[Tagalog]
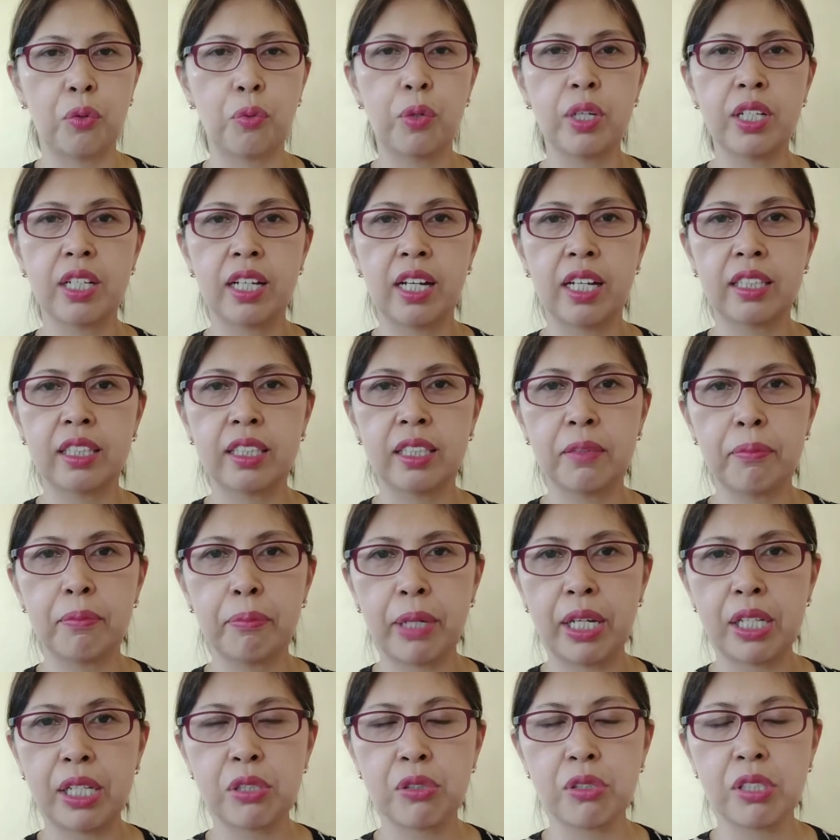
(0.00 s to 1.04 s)
100
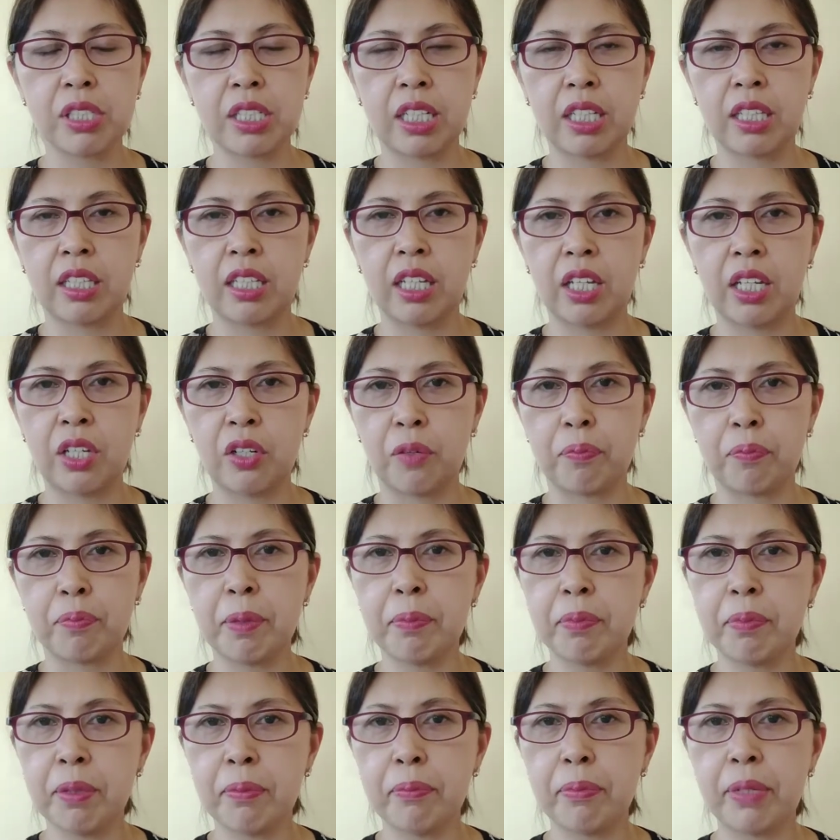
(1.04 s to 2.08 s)
pesos a day o
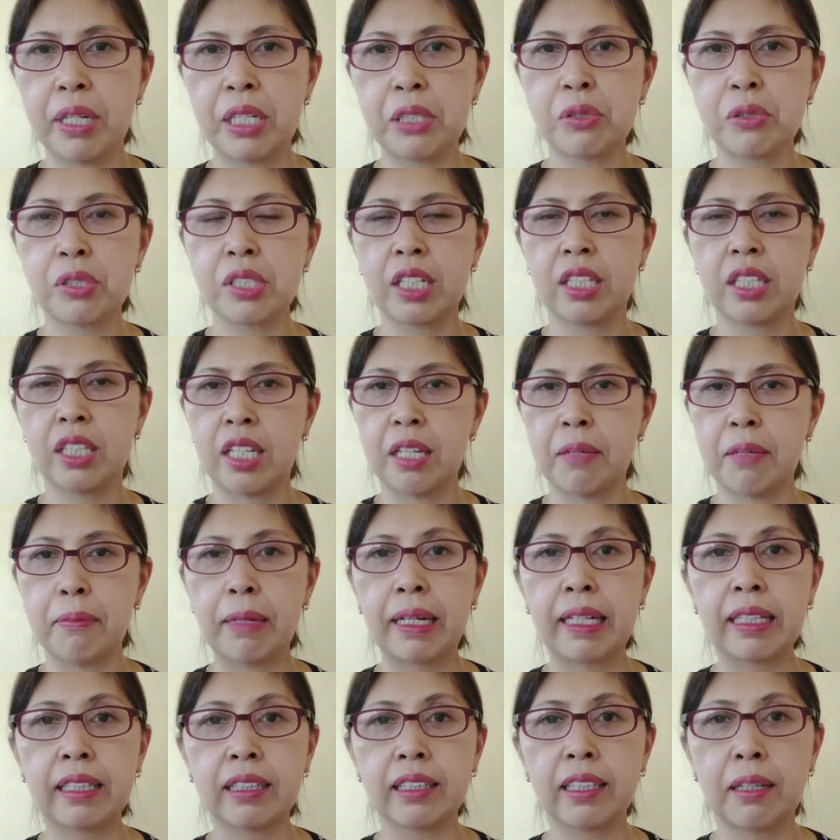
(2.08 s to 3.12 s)
50 pesos a day,
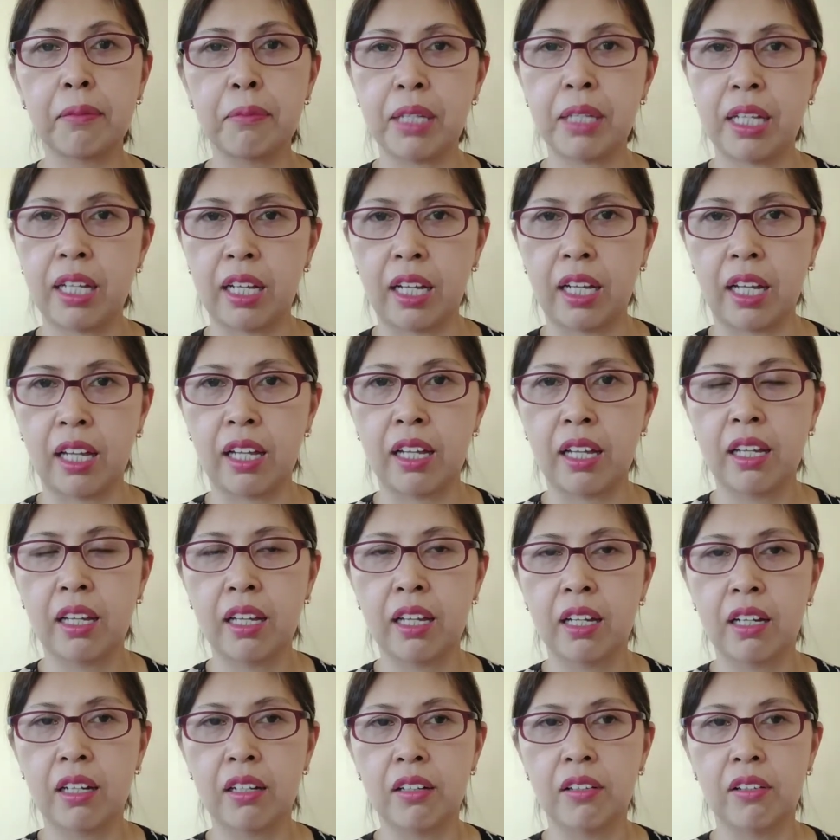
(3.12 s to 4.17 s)
magtabi ka.
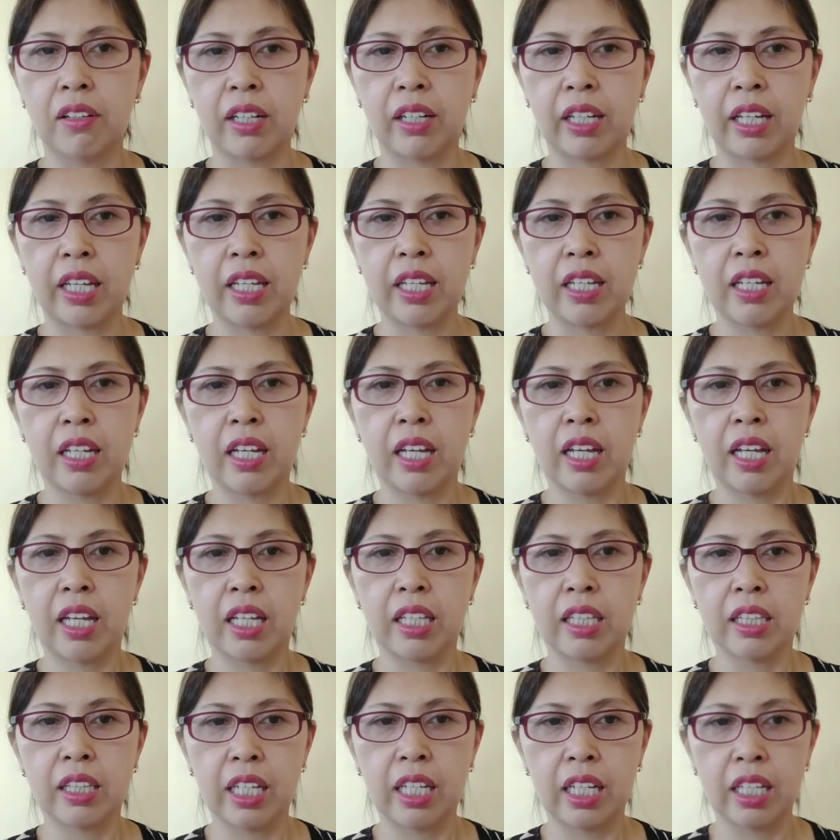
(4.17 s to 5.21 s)
Okay?
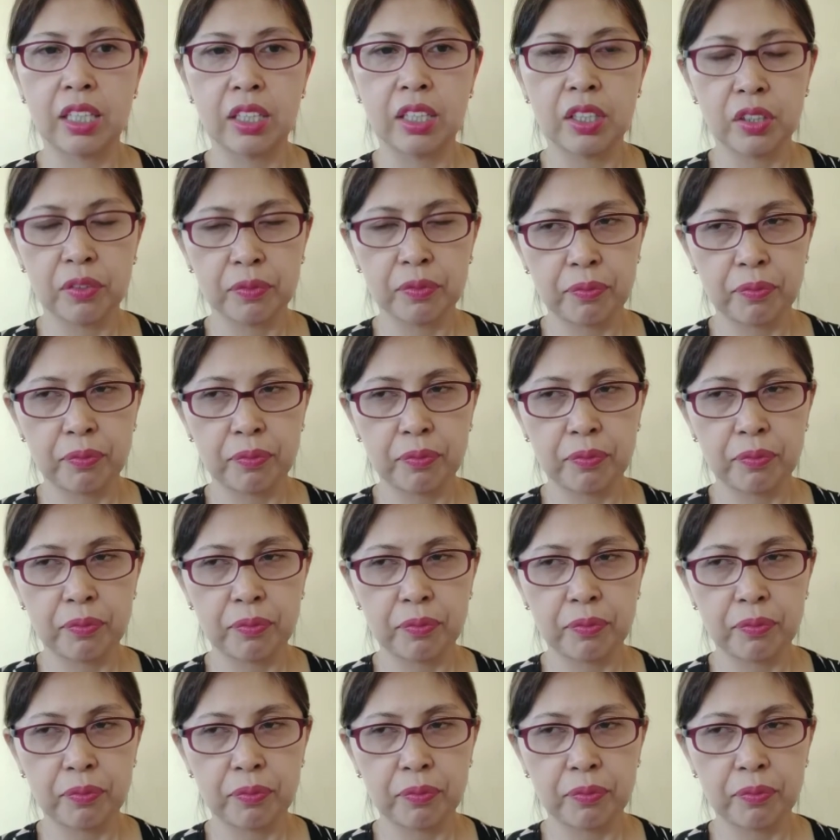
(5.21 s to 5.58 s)
And then,